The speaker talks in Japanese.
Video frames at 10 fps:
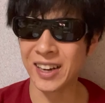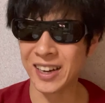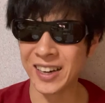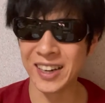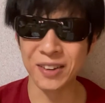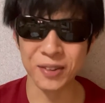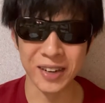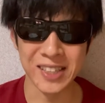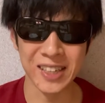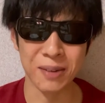んかね、
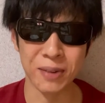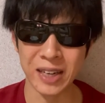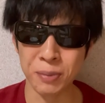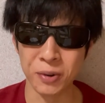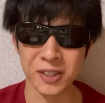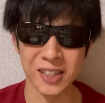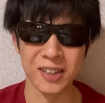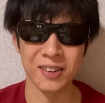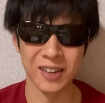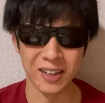インフルエンサー、まあ、ラブログさん
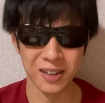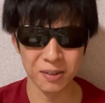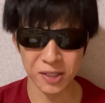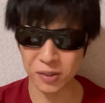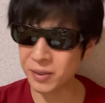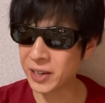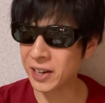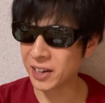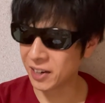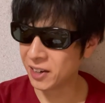とかね、そんなわけな
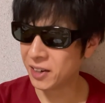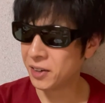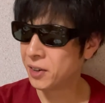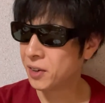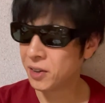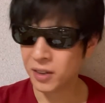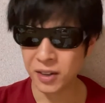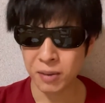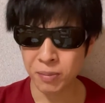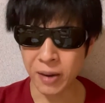いか。
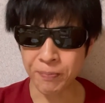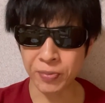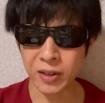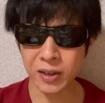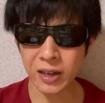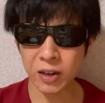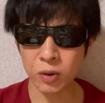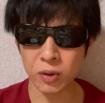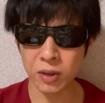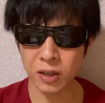まあ、彼
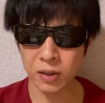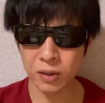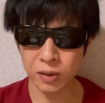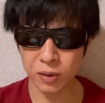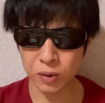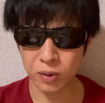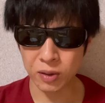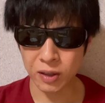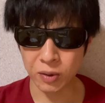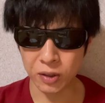の、
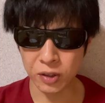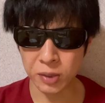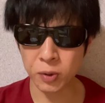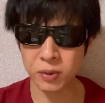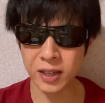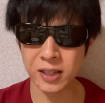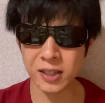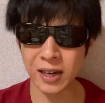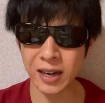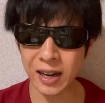あの、YouTube コンテンツ
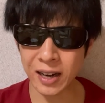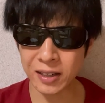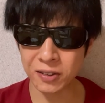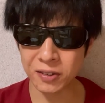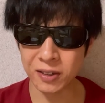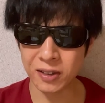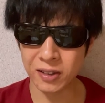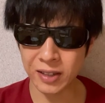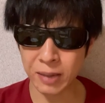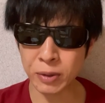があるん
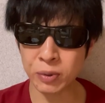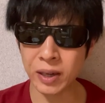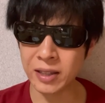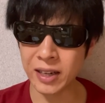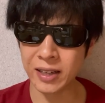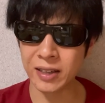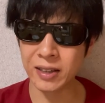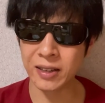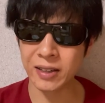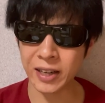で、まあ、不安定
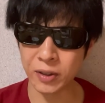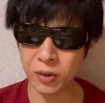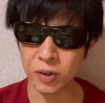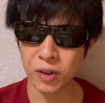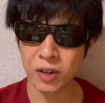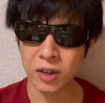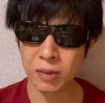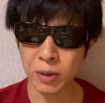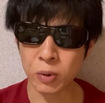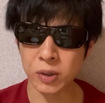だけど、
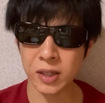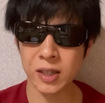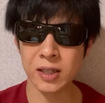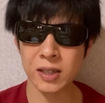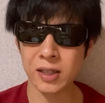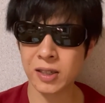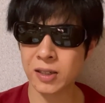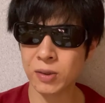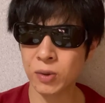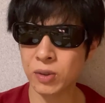まあ、更新
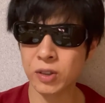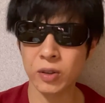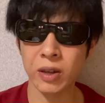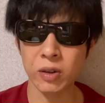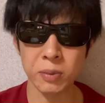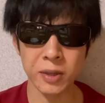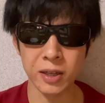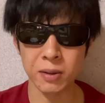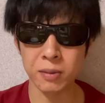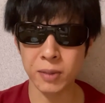をちょっと楽しみに
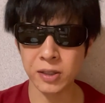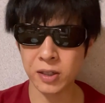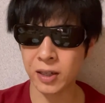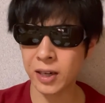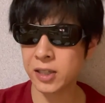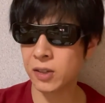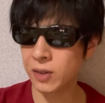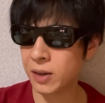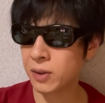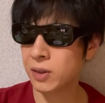待つしかないですよ
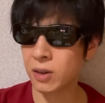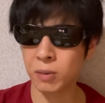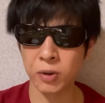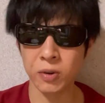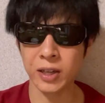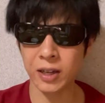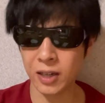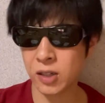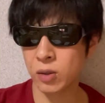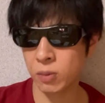ね。っていうのが僕の意見で
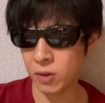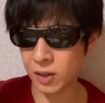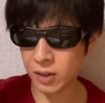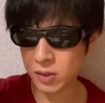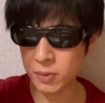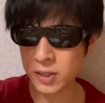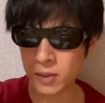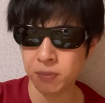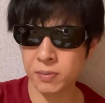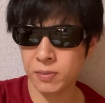す。どうもありがとうございました。